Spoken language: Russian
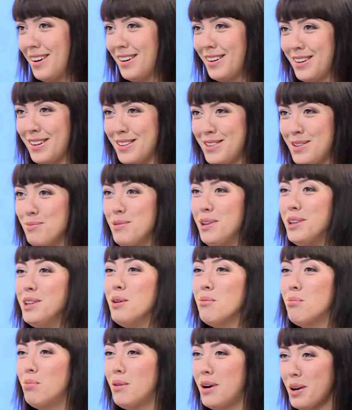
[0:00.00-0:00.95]
э,
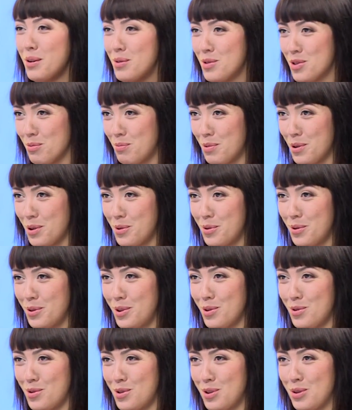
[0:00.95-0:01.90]
семейные пары уже
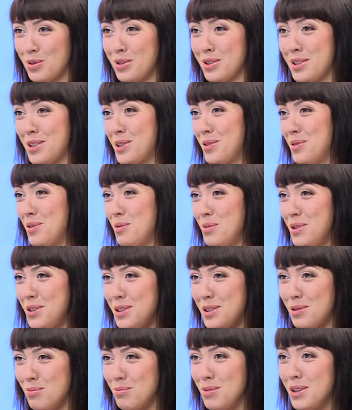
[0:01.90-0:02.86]
приходят, уже кто-то со своими
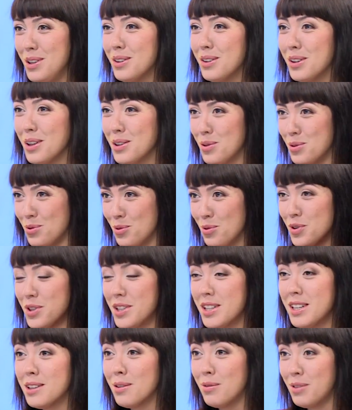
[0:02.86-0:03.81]
детьми, да, то есть, ну вот
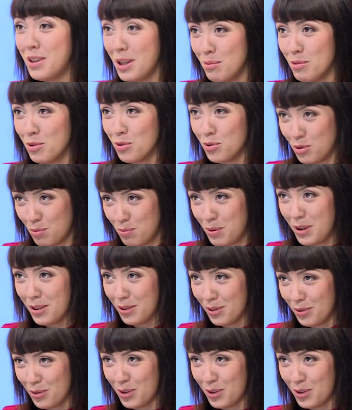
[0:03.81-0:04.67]
за это время успел,